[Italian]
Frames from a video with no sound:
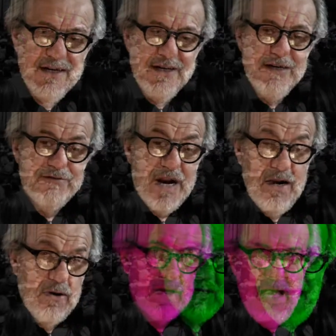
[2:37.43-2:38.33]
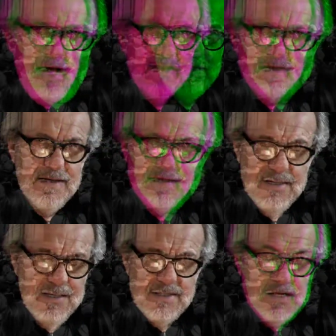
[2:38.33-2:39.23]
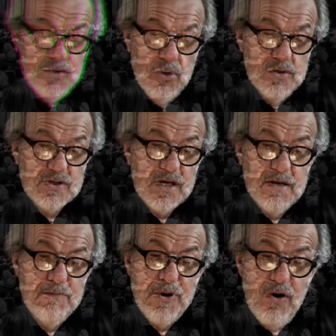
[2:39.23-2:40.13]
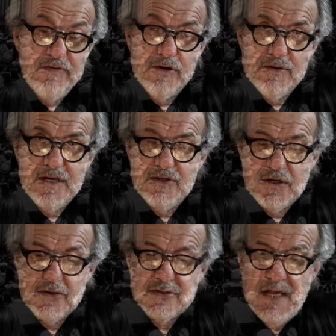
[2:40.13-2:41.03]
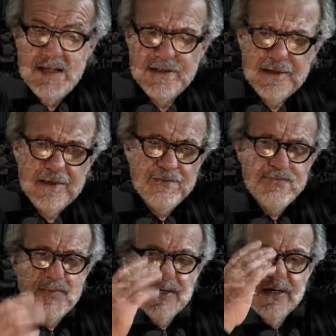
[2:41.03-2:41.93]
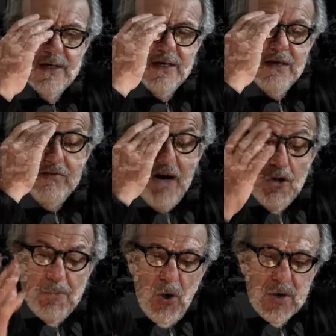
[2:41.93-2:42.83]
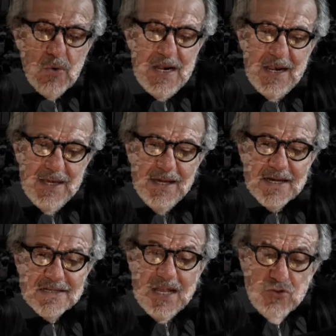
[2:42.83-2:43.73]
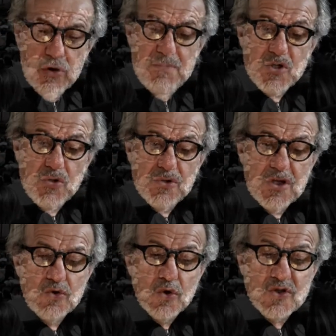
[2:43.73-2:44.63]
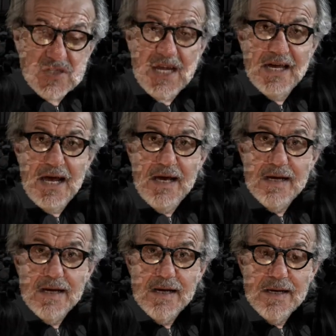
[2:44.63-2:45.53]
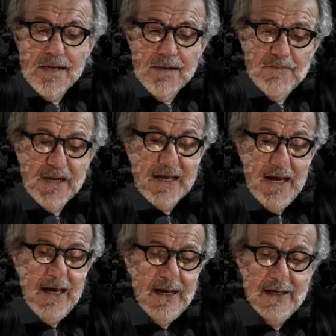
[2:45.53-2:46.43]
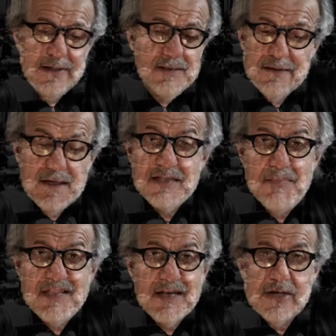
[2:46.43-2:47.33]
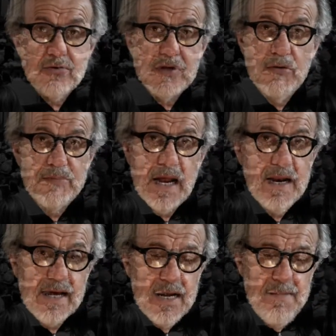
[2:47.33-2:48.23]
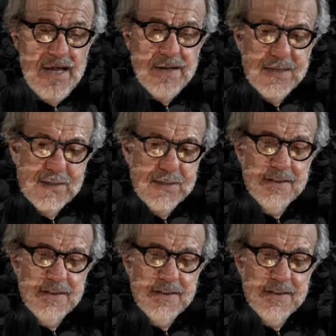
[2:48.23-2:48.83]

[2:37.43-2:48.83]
fra le orari, il dolce rimprovero dei circostanti. Vanno poi quelli che sentono il bisogno di tossire perché hanno dimenticato di comprare le caramelle.